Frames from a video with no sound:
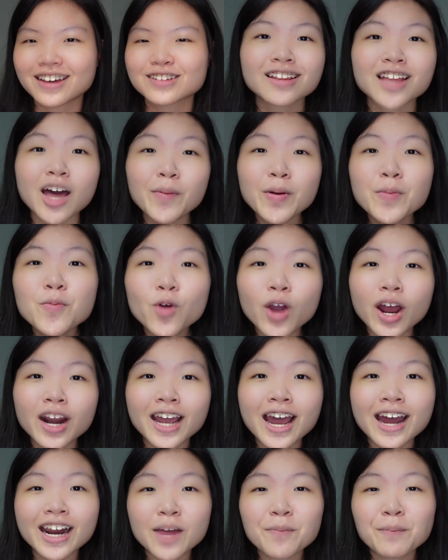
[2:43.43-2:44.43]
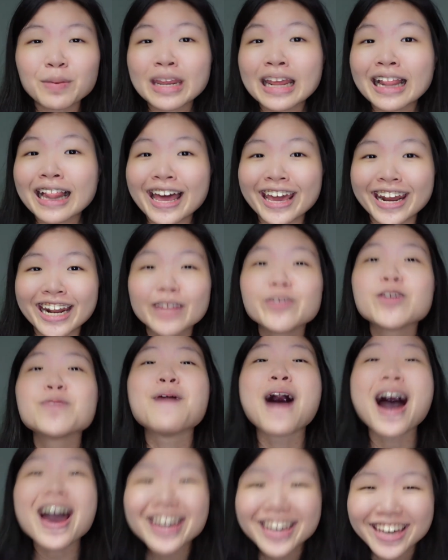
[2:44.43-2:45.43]
tapi bukan karena penilaian lebih
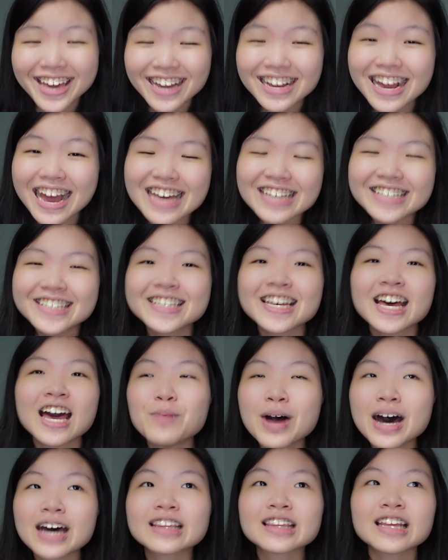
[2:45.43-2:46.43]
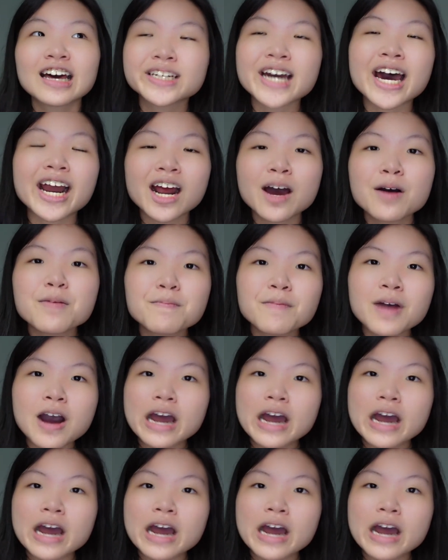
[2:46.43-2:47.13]
baik ya guys but cara